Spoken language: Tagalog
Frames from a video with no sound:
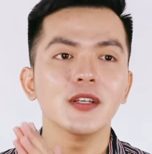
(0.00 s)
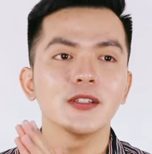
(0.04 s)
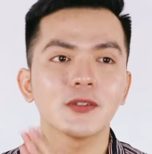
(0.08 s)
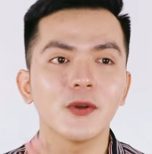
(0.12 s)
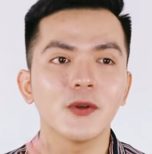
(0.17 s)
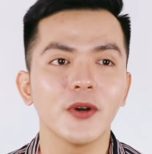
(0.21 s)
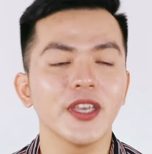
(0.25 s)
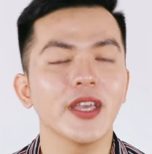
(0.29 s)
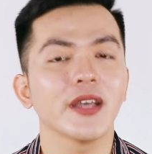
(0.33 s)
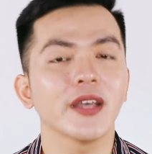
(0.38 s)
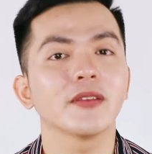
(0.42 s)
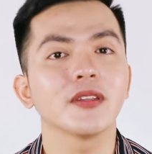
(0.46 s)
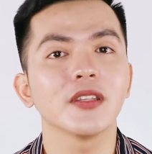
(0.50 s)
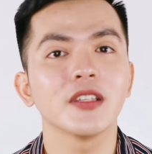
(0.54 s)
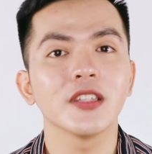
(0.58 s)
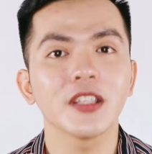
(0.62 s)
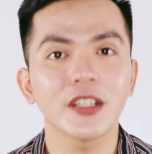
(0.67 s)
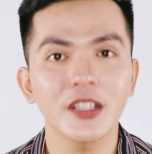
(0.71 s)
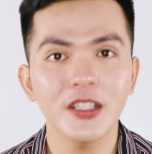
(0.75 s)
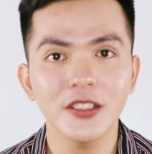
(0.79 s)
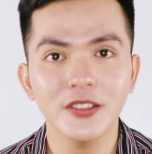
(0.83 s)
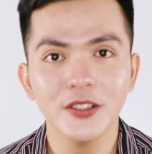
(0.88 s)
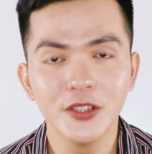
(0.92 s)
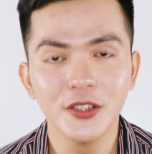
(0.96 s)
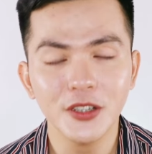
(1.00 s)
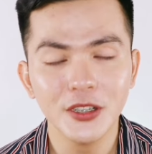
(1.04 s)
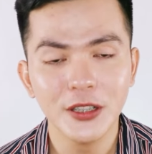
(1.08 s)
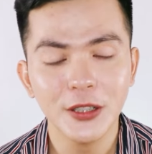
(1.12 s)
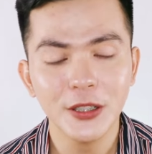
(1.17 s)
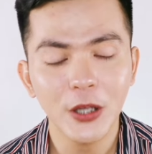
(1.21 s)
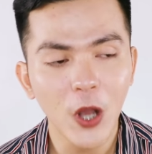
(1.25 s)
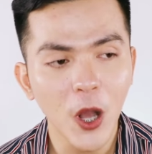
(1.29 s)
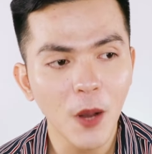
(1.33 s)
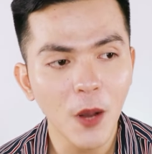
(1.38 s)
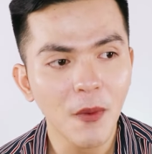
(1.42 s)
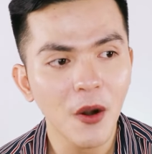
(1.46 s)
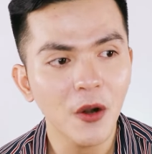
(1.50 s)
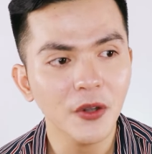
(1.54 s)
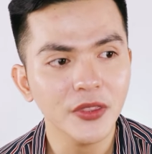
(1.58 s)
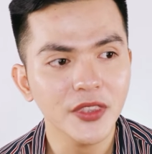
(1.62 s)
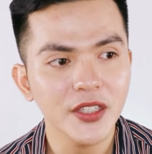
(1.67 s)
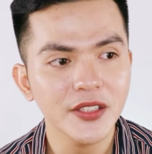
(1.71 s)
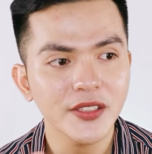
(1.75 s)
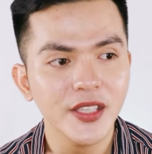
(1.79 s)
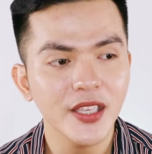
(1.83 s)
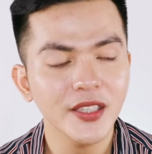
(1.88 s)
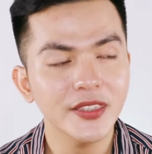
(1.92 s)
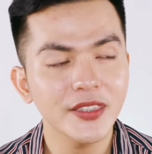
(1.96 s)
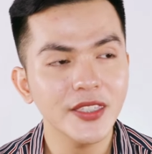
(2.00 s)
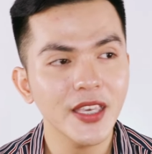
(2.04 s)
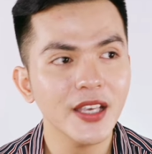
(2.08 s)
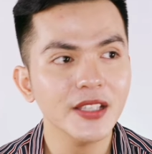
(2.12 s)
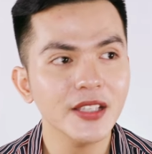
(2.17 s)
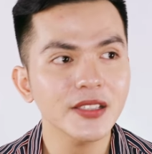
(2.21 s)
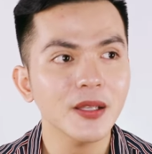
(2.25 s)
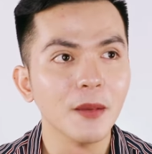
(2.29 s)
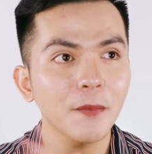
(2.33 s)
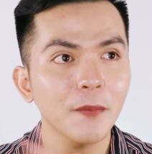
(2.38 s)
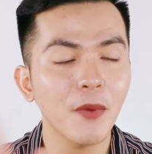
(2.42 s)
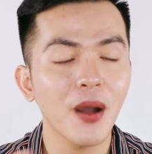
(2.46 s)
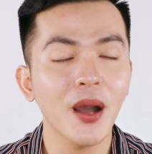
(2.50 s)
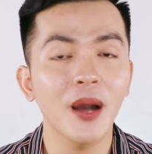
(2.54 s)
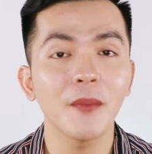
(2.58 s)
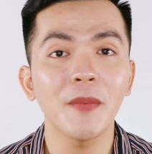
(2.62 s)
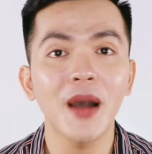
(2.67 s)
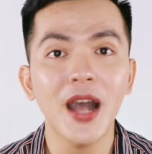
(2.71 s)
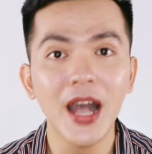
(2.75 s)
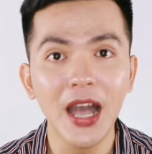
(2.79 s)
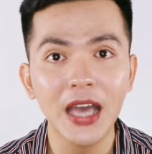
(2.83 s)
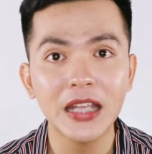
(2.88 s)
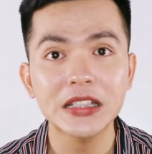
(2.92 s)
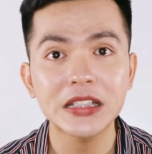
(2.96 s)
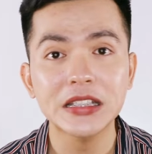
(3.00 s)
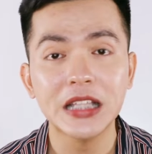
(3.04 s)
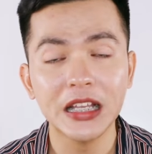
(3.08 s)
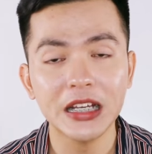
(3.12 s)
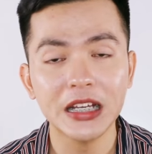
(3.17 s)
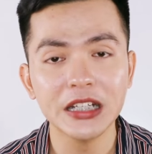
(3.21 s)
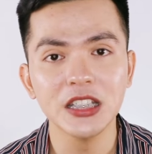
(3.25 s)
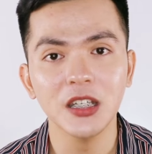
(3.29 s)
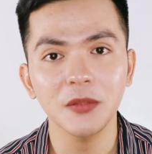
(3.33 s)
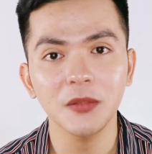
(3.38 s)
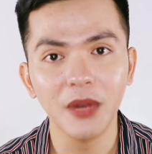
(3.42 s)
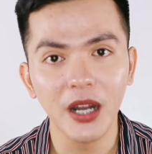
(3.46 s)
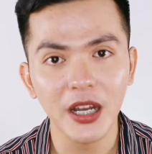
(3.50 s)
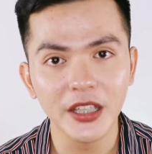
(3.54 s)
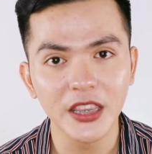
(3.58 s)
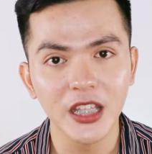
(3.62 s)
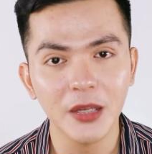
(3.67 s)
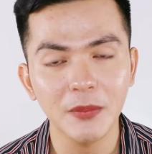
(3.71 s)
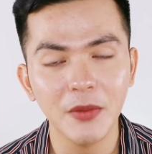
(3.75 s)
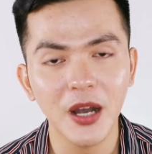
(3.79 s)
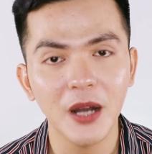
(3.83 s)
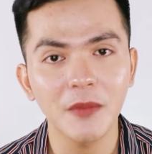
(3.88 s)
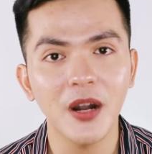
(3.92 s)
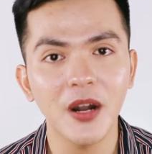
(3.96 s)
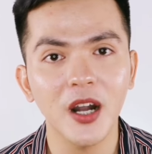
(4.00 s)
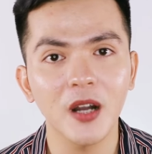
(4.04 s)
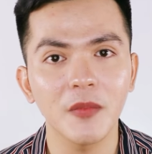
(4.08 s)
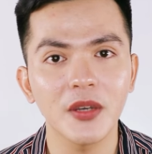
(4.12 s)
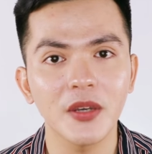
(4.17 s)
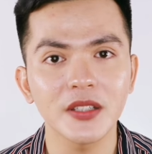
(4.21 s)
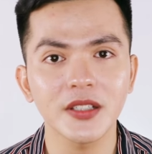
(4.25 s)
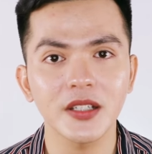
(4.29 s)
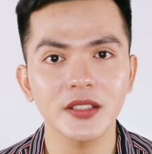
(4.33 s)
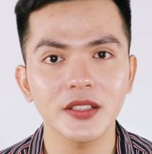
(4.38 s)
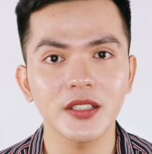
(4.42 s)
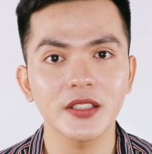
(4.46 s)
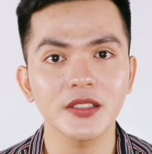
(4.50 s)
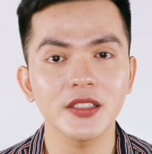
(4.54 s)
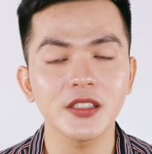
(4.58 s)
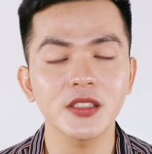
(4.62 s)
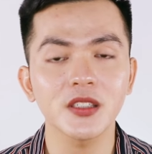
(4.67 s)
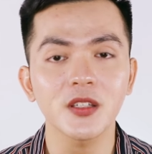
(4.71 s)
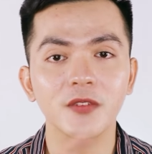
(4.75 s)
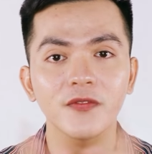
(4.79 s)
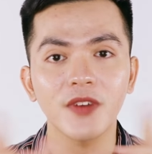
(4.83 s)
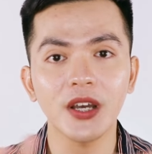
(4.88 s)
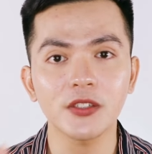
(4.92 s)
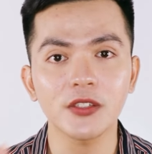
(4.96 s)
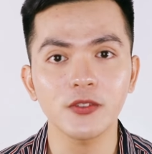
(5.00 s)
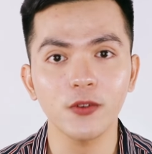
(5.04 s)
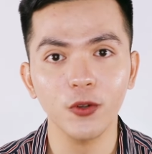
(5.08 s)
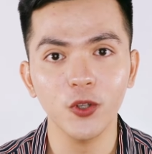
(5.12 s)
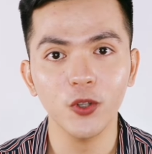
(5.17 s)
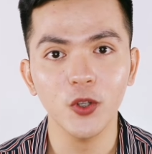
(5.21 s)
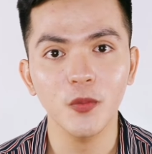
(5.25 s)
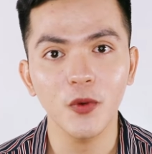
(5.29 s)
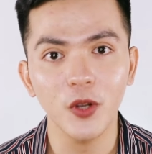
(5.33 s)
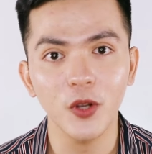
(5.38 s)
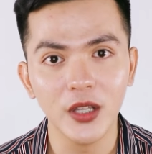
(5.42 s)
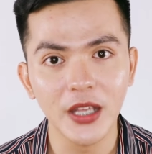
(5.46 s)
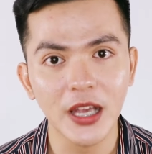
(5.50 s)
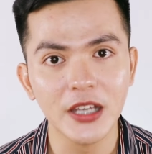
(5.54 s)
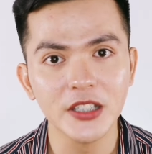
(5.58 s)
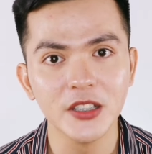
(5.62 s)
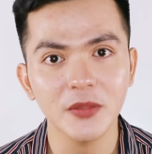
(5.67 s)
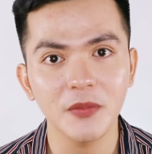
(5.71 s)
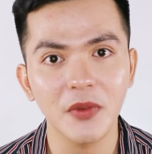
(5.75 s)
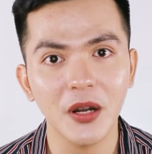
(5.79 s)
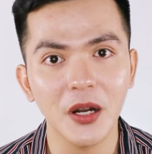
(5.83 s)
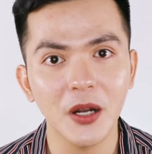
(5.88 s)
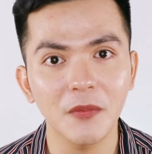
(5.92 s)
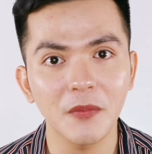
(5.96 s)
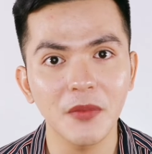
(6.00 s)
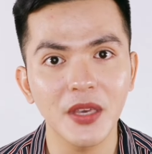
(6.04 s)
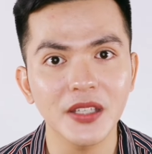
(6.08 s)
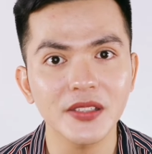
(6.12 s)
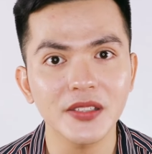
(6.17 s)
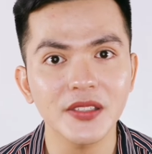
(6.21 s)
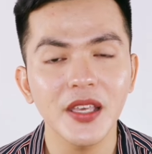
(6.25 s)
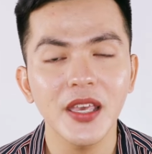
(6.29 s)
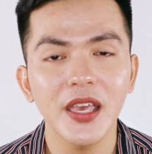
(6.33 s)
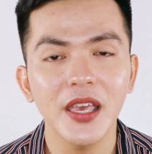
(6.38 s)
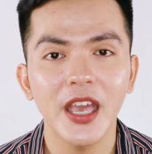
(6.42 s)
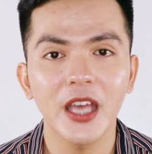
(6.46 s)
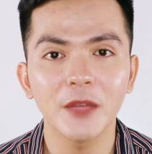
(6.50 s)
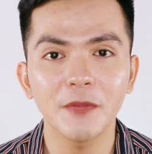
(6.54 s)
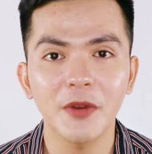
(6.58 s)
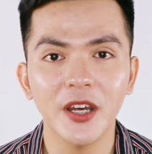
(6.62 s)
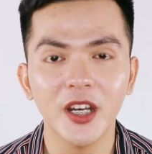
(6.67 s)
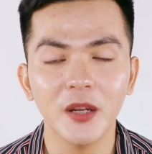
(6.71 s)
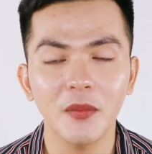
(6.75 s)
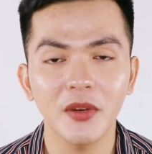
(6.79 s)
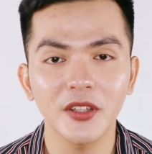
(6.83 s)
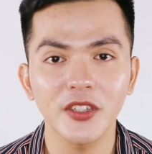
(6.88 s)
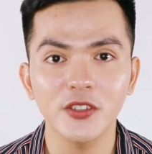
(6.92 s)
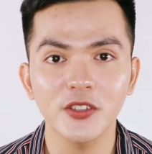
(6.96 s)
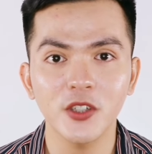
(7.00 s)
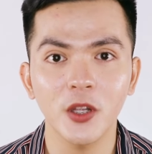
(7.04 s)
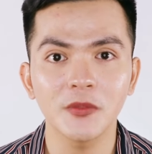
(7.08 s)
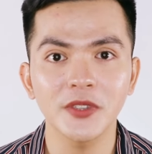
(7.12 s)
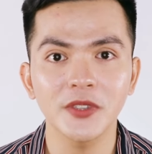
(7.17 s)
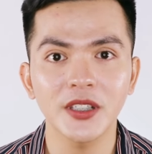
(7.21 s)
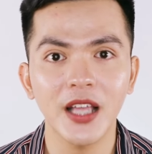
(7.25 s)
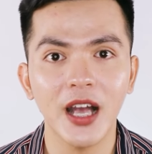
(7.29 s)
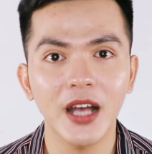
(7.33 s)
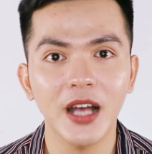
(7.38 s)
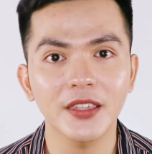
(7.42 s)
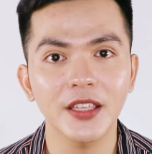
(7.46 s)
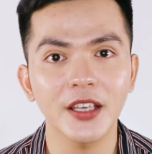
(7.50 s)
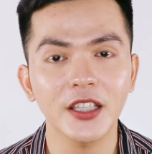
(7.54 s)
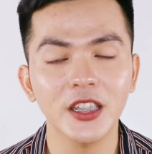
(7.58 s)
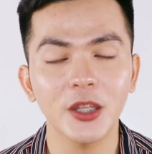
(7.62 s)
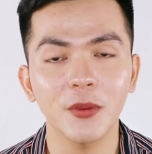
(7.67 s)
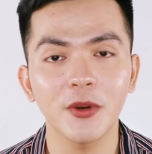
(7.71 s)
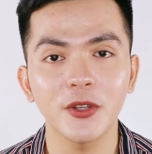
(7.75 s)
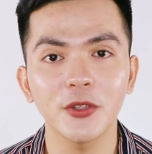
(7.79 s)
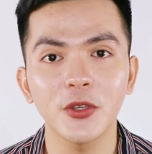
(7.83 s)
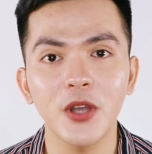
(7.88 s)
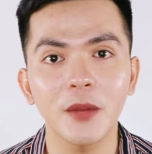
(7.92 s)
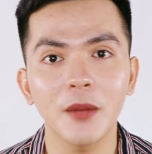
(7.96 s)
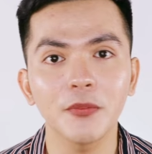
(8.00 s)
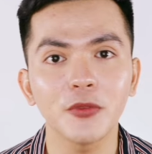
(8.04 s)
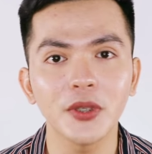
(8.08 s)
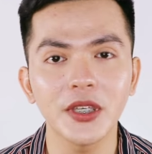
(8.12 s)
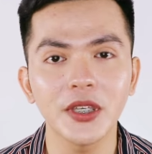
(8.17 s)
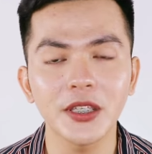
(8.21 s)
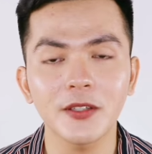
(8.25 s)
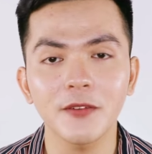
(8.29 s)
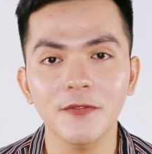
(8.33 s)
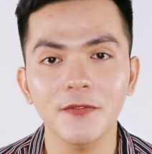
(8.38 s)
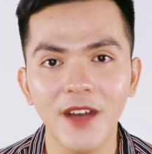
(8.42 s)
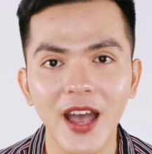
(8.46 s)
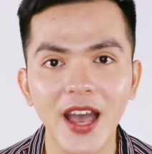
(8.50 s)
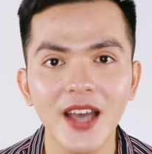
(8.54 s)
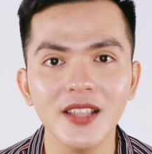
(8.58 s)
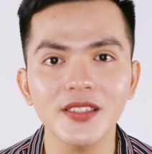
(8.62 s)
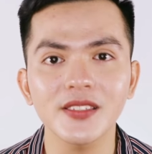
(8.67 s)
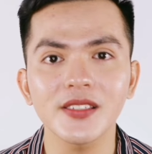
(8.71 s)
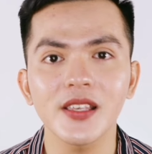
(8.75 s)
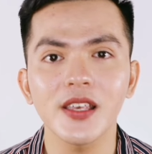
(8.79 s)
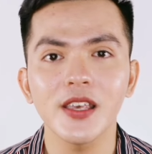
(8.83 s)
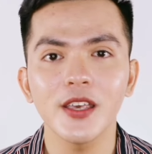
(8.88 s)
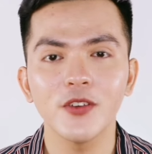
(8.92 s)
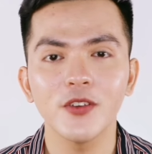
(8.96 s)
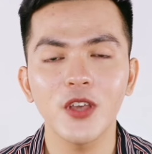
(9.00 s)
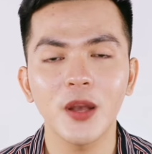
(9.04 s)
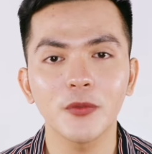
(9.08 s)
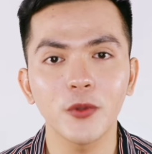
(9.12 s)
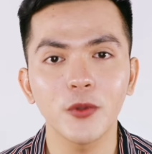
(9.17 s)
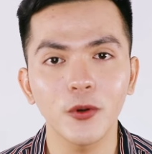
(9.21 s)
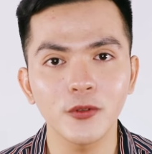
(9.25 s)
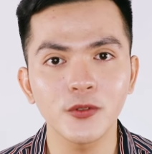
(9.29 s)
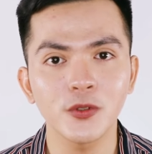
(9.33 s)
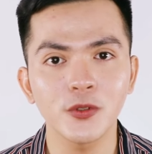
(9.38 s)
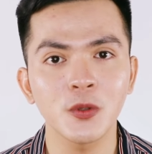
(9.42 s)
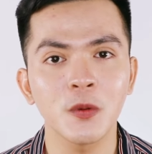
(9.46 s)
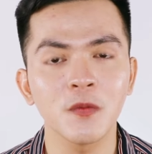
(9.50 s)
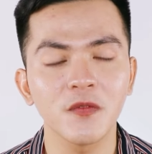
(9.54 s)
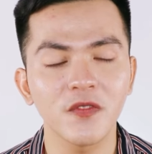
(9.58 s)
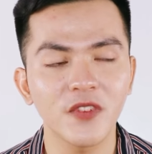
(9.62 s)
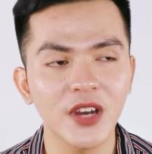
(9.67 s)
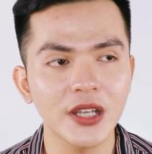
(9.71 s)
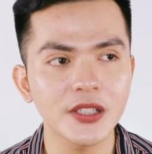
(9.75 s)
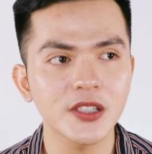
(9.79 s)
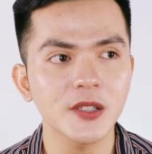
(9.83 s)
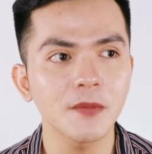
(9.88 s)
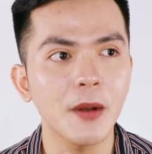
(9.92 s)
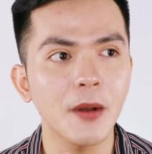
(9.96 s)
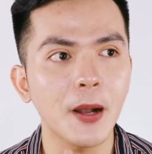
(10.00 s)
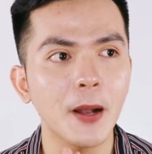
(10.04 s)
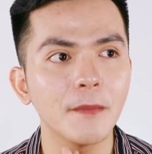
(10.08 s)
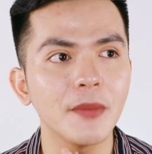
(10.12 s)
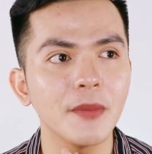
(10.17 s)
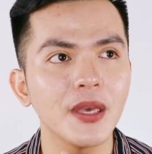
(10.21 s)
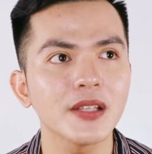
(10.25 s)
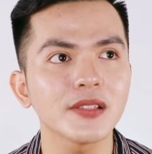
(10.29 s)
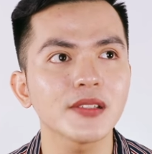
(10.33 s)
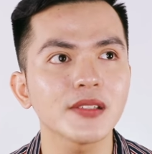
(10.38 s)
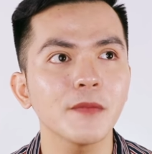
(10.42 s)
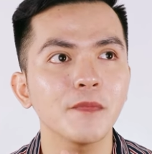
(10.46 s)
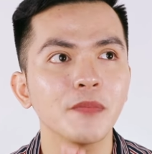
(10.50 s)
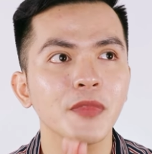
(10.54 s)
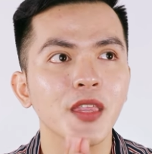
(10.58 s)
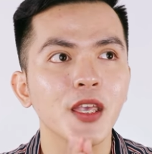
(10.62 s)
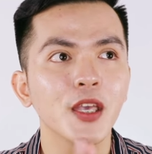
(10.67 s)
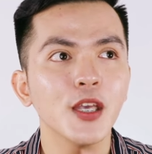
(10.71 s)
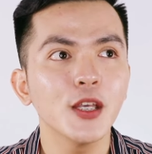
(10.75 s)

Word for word: So ayan, nag-research din ako about this, and yes, maaari talaga siya makataba mga best, kasi since fat soluble nga siya mga best, and para ma-dissolve siya ng ating katawan, you have to eat fats, you have to consume fats mga best.